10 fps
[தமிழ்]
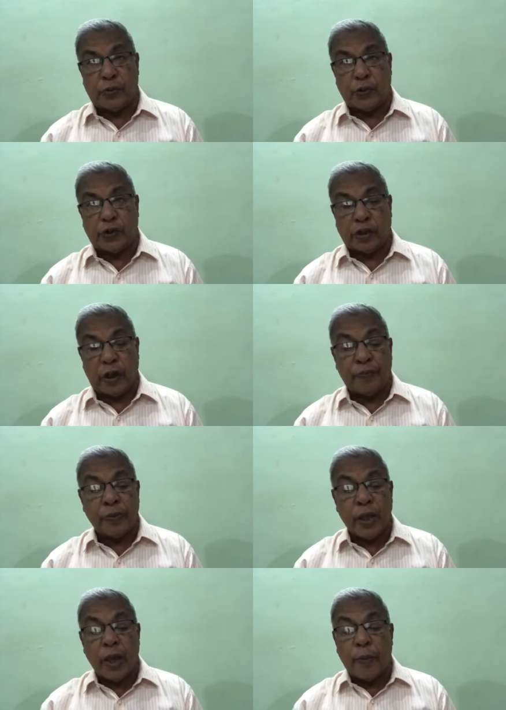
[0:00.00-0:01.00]
புஸ்தகம்
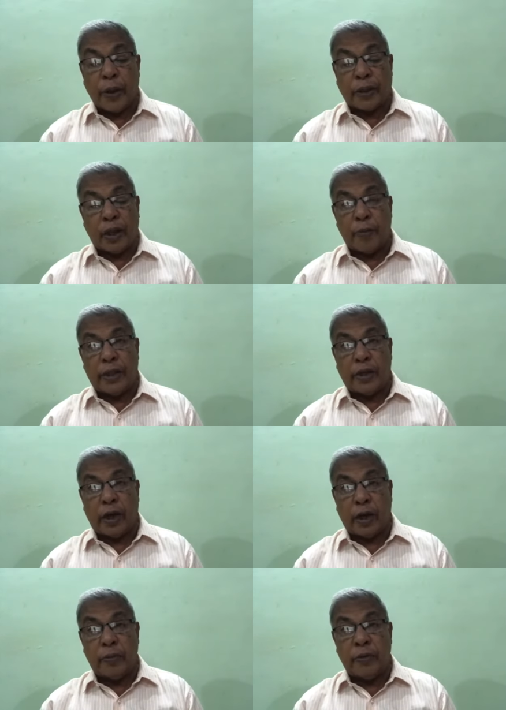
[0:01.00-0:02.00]
பத்தாம்
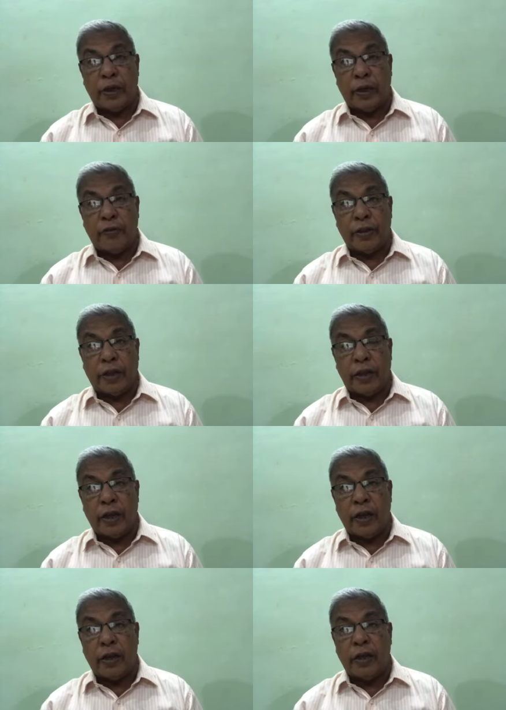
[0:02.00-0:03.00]
அதிகாரம் இருபத்தி
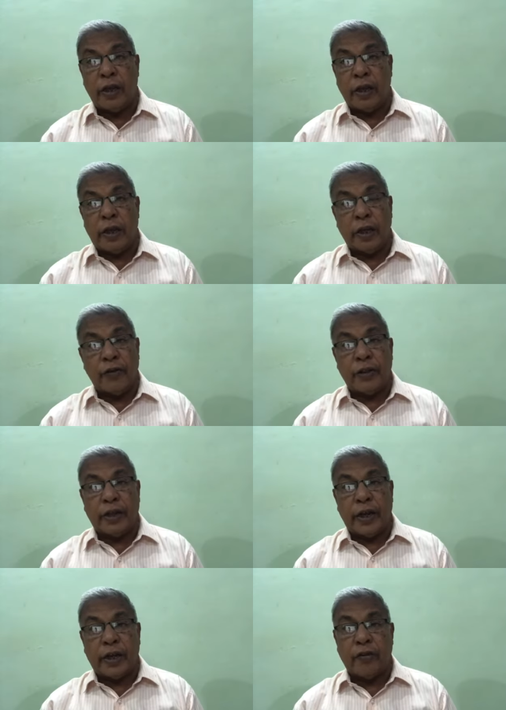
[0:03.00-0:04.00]
ஏழு
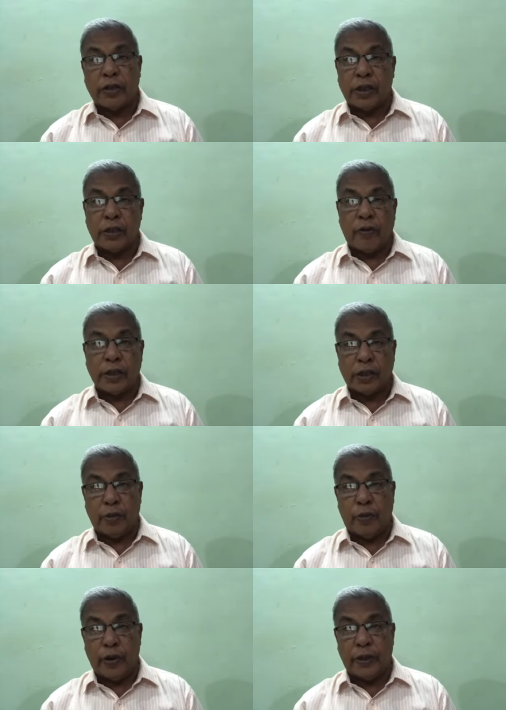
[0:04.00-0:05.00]
இருபத்தி எட்டு வசனத்தை
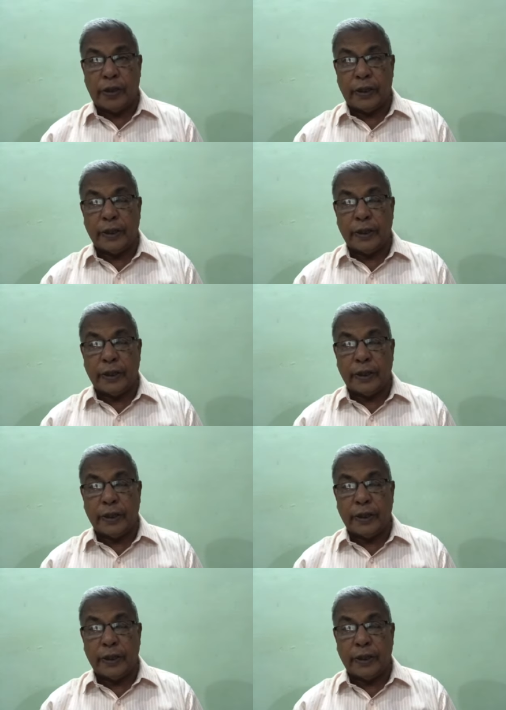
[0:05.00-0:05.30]
வாசிக்கும் பொழுது